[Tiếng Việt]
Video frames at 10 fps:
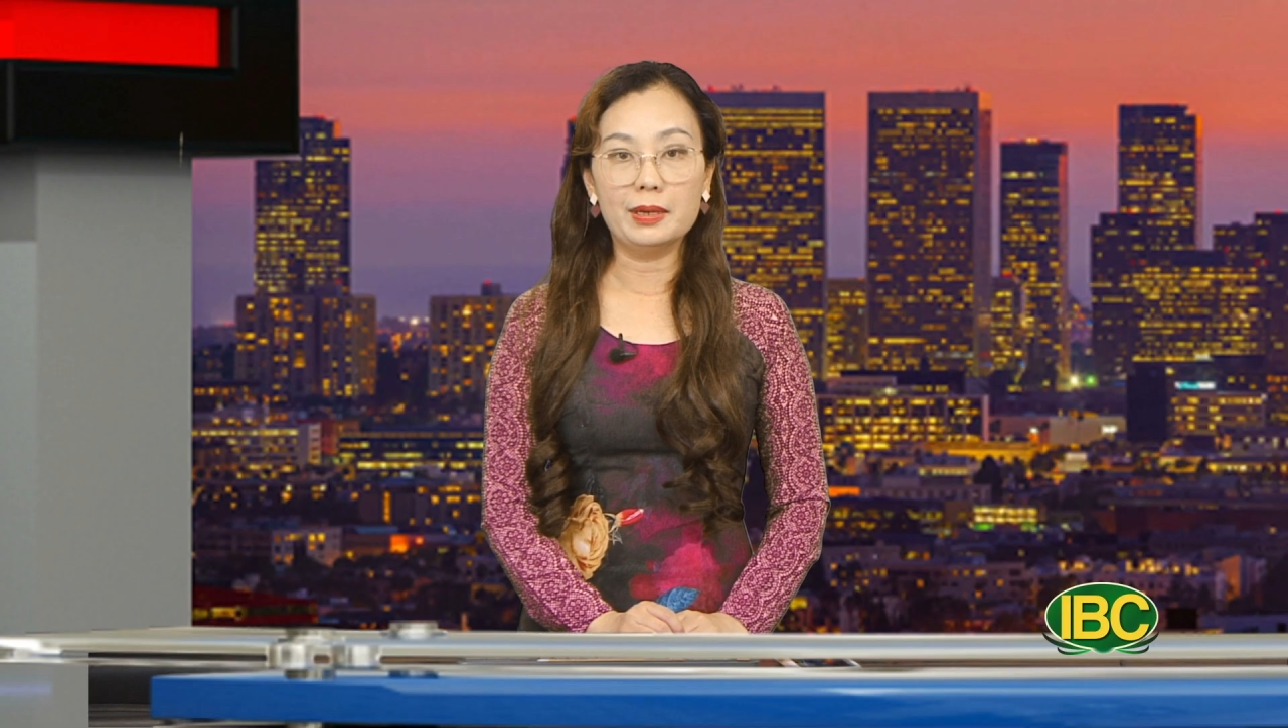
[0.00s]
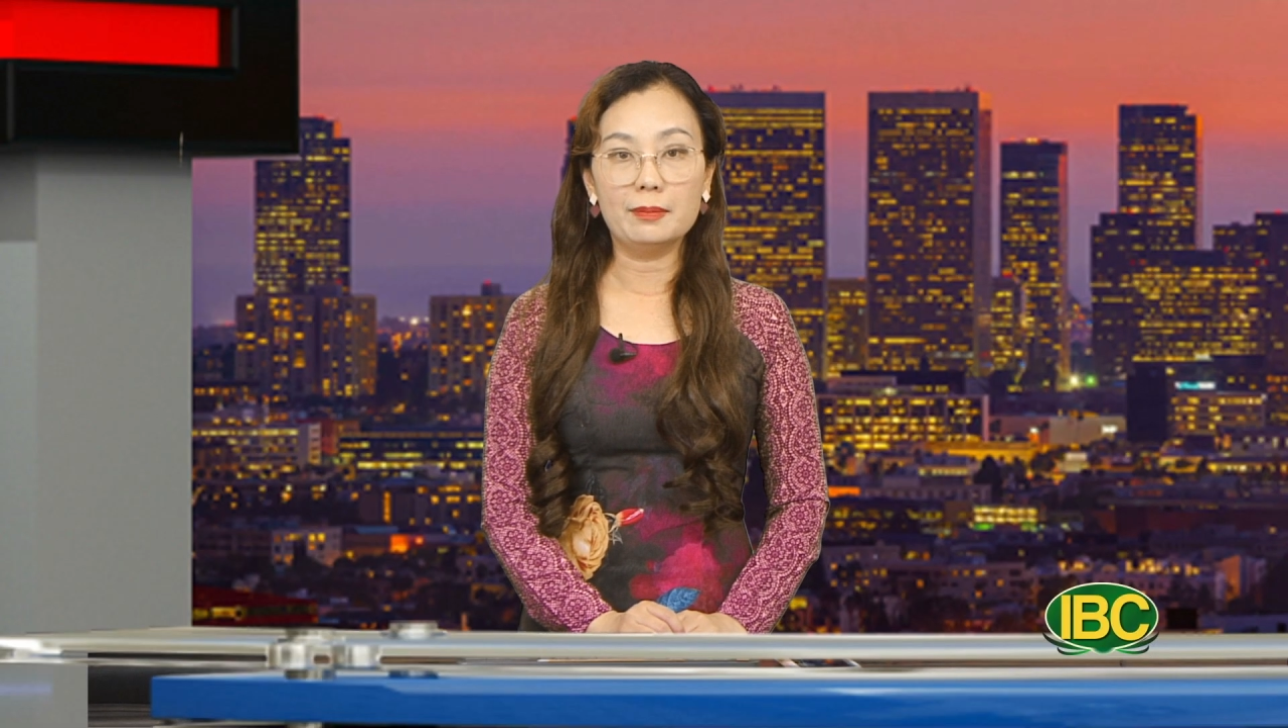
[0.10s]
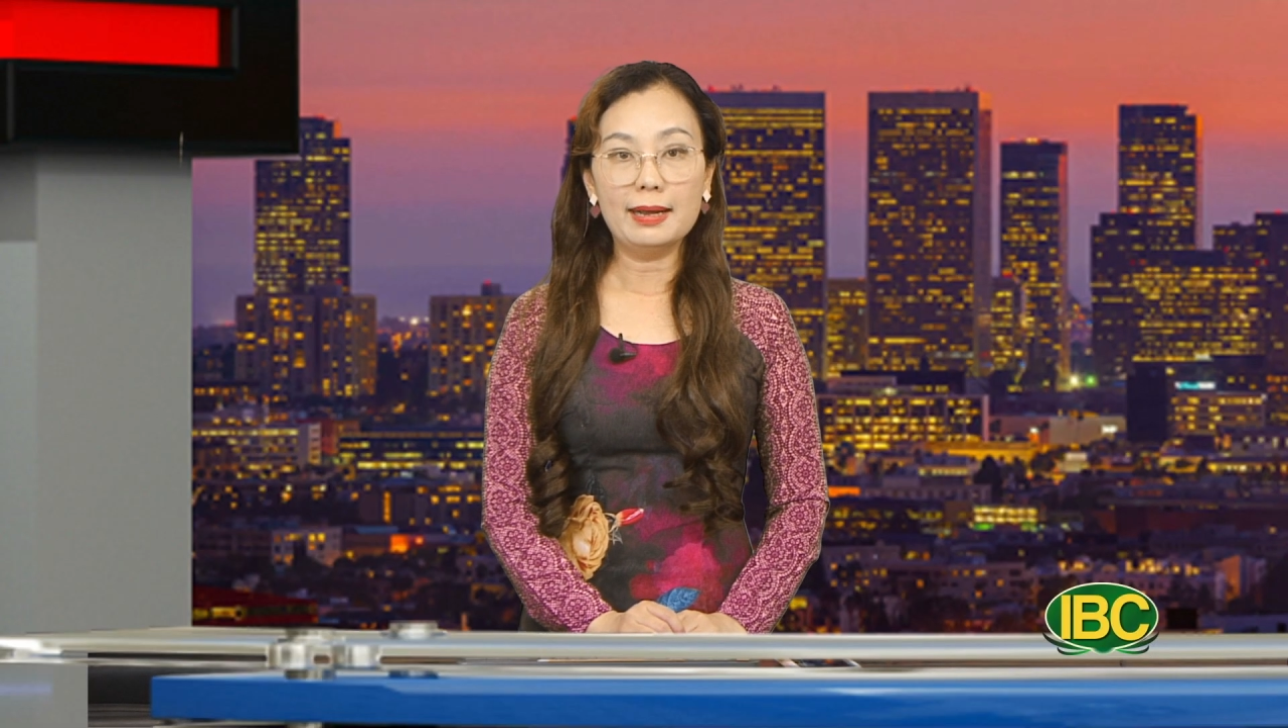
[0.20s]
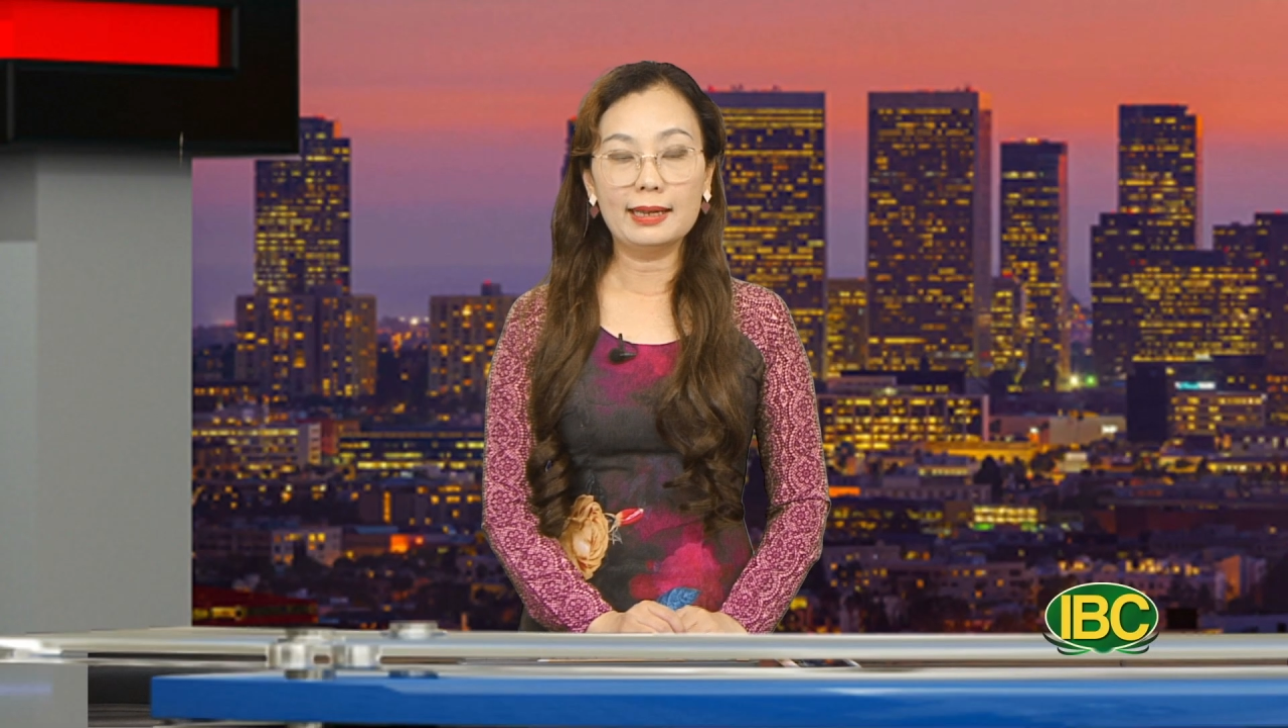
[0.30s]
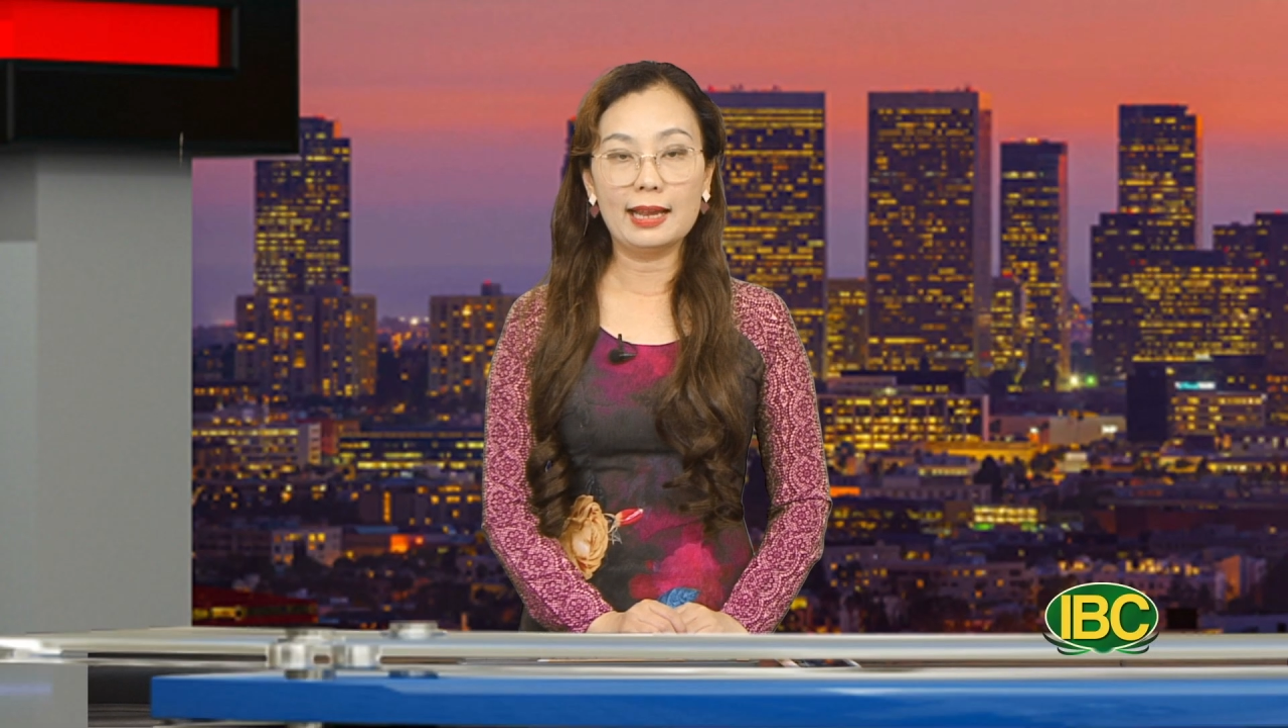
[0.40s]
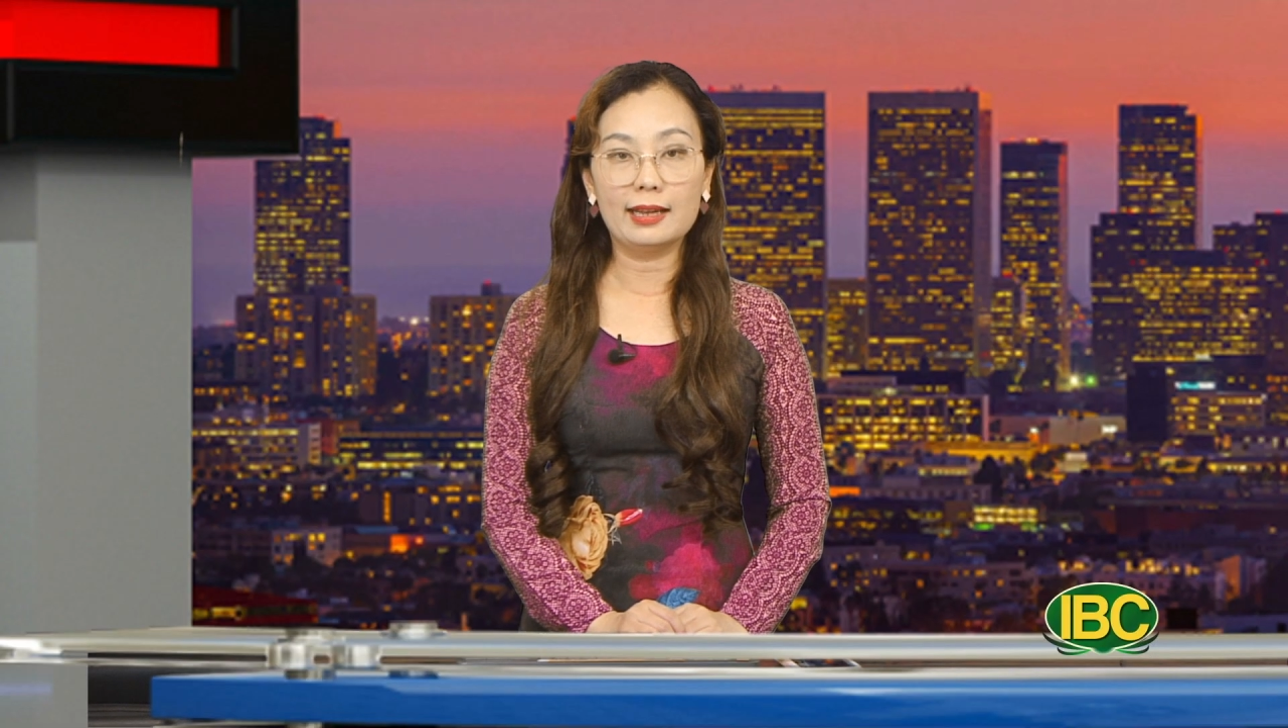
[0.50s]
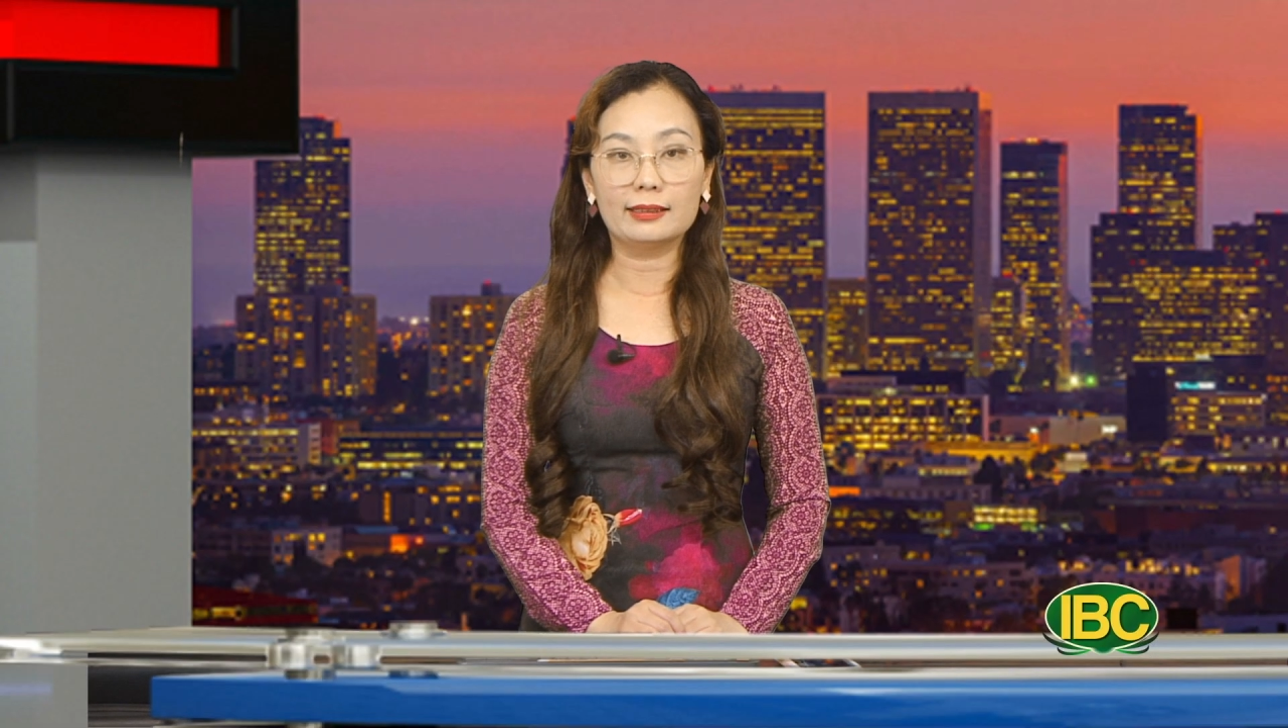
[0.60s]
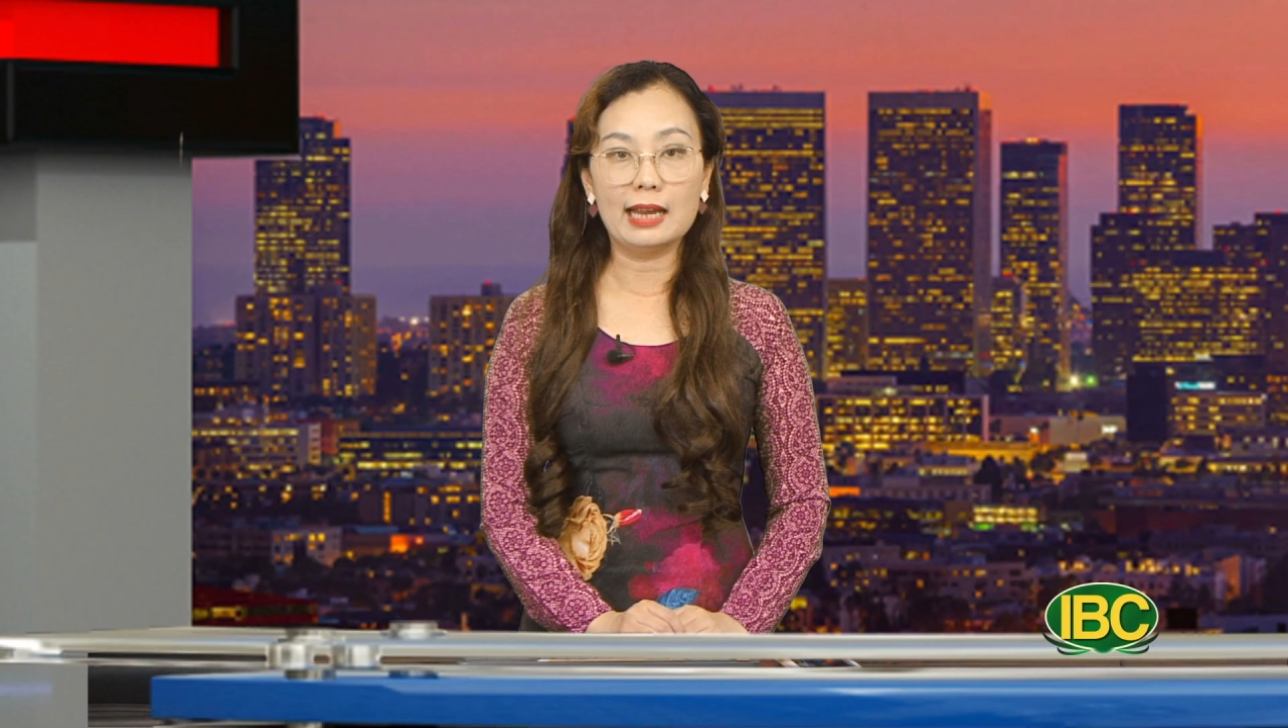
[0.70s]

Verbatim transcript: đỡ Bắc Hàn